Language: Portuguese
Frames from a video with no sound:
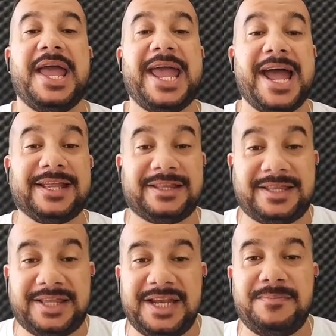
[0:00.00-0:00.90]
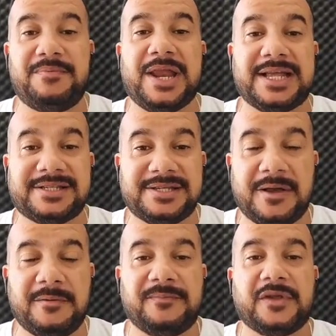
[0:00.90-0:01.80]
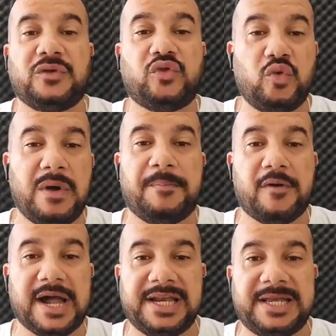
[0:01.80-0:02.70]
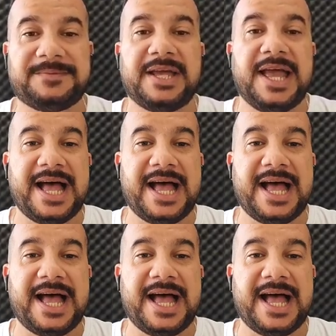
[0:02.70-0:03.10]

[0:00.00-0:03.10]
é a tribulação do Apocalipse.